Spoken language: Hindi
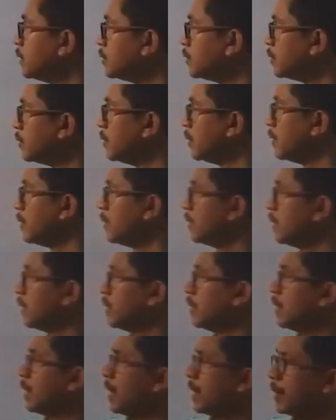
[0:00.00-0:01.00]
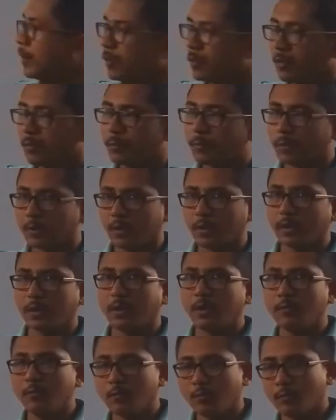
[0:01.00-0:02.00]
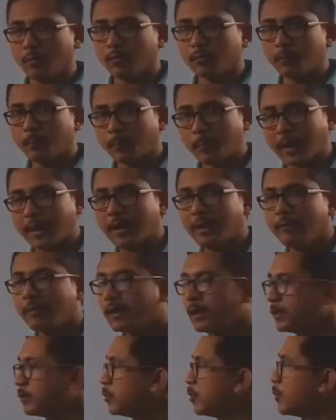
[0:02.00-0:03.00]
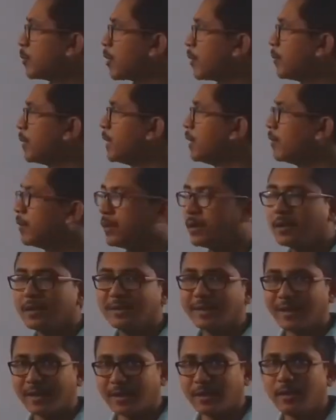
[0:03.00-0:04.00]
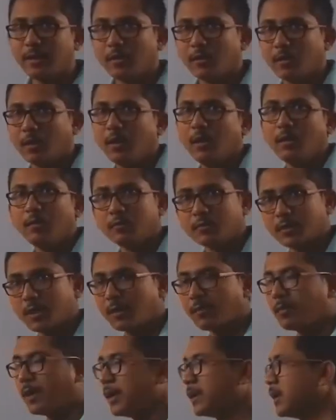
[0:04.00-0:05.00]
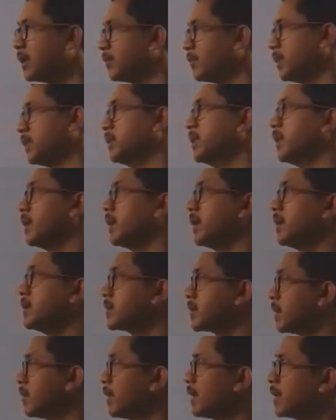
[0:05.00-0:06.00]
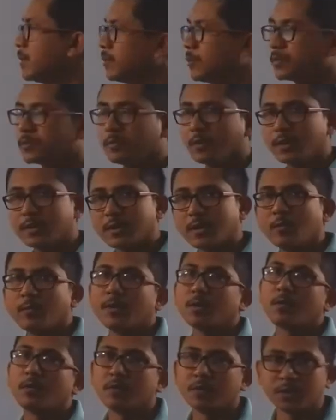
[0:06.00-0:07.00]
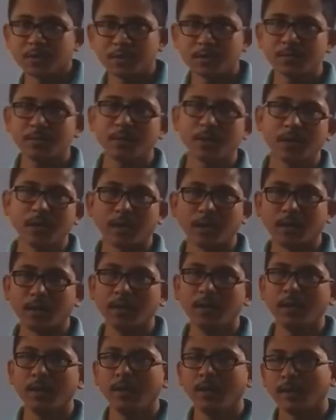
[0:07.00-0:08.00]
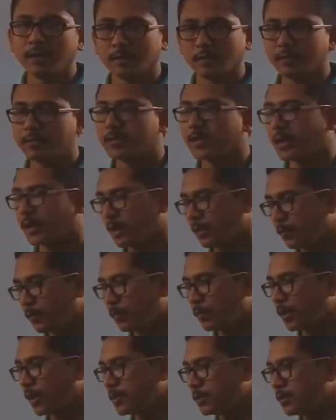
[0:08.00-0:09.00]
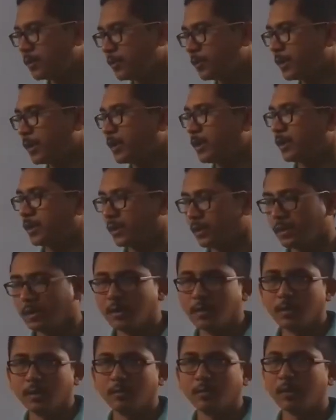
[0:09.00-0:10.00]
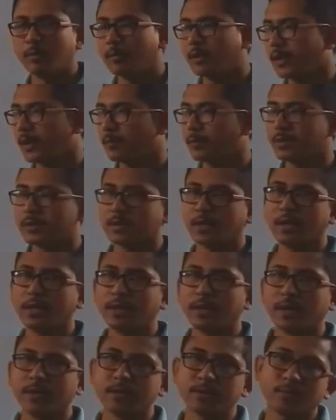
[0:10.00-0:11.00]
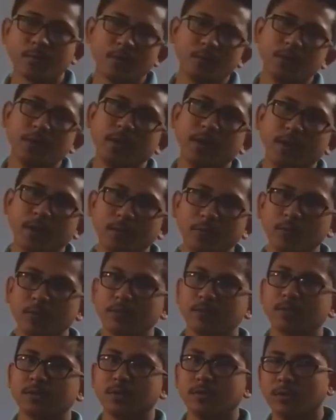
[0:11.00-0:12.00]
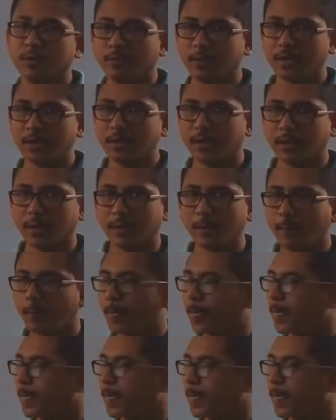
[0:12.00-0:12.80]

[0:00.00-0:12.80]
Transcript: तो आई होप uh, कि वो पहले वाले दो प्रॉपर्टी ऑलरेडी देख लिया होगा उसके बाद आप ये देख रहे हैं इसके बाद हम लोग जो है इसके ऊपर क्वेश्चंस भी करेंगे तब जाके पूरा जो हमने आ, uh, मामला यहाँ पे सेट किया है इस प्रॉपर्टी का वो समझ में आ जाएगा